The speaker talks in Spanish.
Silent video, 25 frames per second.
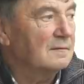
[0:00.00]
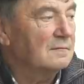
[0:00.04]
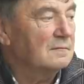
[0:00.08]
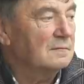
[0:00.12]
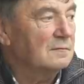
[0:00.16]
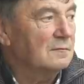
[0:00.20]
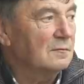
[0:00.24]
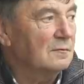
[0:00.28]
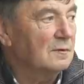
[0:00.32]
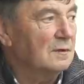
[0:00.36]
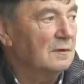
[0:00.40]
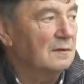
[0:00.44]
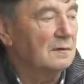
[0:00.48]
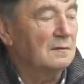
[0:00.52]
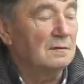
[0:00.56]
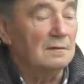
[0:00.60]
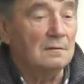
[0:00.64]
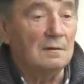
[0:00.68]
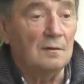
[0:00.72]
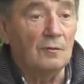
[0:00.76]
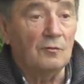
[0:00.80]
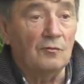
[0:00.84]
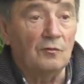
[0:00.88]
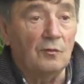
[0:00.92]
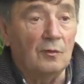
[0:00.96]
uno
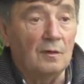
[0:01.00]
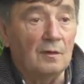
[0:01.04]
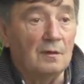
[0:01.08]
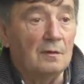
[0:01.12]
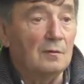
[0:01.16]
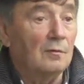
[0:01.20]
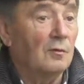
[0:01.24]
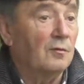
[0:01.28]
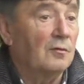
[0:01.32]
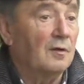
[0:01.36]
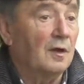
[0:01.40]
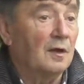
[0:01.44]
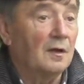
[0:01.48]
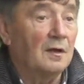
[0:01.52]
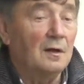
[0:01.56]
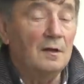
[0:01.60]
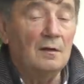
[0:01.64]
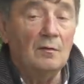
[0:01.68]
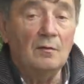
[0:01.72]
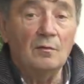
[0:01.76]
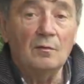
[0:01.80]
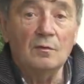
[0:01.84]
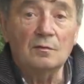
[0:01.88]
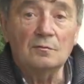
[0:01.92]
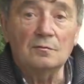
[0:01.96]
en, en
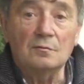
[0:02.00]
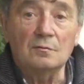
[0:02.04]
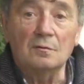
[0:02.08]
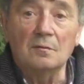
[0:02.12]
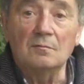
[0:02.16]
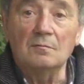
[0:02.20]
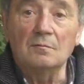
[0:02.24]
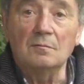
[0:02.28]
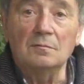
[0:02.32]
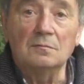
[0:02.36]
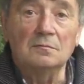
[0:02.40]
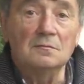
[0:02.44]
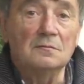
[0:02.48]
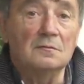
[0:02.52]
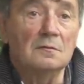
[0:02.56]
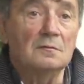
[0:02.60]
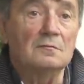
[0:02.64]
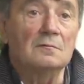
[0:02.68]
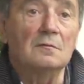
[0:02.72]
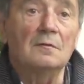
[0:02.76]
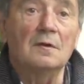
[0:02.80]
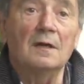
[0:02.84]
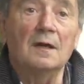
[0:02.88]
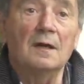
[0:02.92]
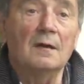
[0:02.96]
Odianero, otro en
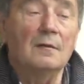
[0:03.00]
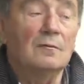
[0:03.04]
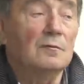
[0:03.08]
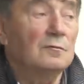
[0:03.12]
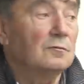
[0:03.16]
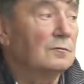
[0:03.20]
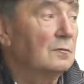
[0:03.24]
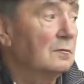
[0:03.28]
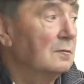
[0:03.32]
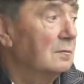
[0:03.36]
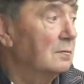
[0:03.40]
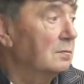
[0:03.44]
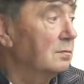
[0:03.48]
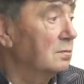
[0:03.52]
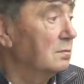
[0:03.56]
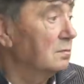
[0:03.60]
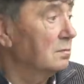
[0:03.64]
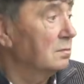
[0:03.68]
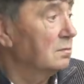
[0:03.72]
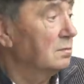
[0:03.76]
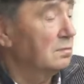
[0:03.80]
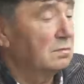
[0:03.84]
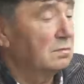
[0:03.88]
otro lado, otro